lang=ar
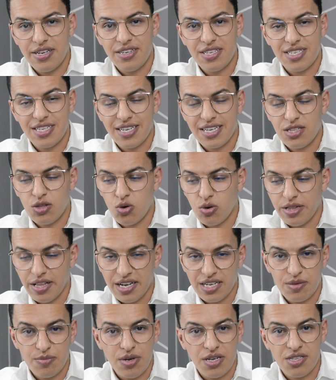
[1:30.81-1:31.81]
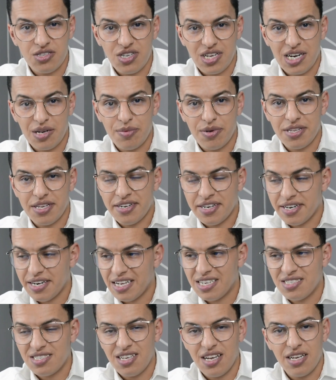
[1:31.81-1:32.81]
الناس اللي كيديروا هاد الخدمه هادي تقريبا
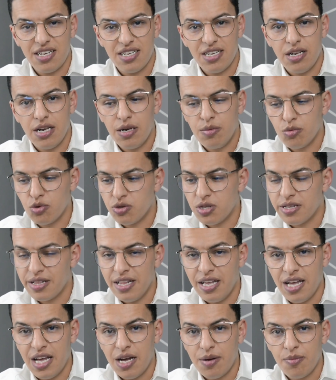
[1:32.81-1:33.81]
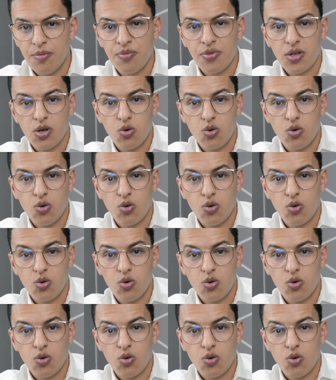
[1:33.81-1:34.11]
رخيصه لمده العام